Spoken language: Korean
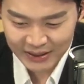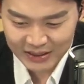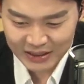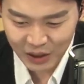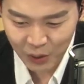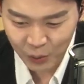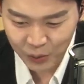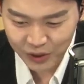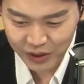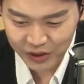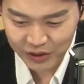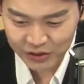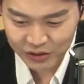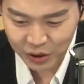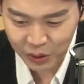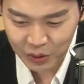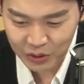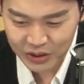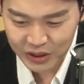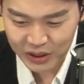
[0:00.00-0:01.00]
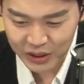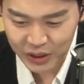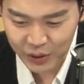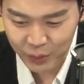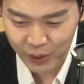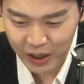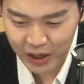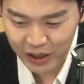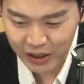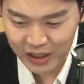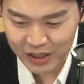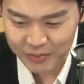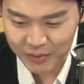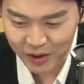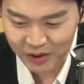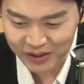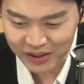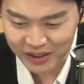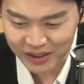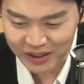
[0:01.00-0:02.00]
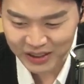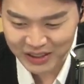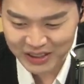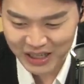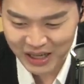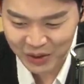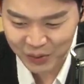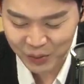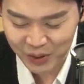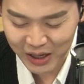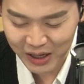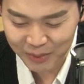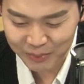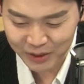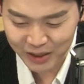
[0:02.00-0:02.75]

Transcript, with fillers: 자, 오늘은 서울시 의회 김현기 의장과